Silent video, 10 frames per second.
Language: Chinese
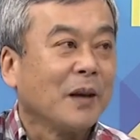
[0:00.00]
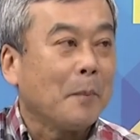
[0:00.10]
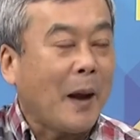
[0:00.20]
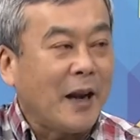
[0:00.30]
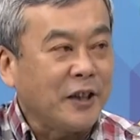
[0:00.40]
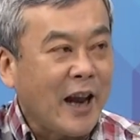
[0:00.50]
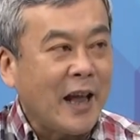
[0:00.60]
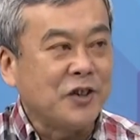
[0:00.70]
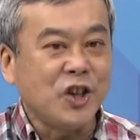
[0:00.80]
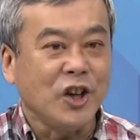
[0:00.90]
卖了天
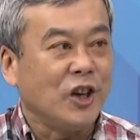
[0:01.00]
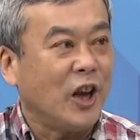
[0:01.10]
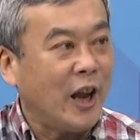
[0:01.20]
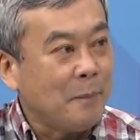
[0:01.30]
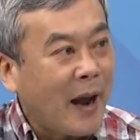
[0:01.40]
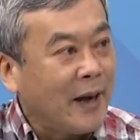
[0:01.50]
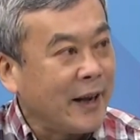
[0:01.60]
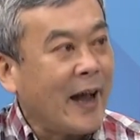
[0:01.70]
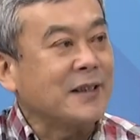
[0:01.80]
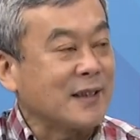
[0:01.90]
然气，也卖了
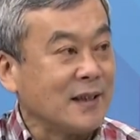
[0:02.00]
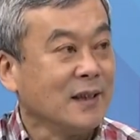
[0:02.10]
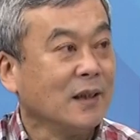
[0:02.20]
粮食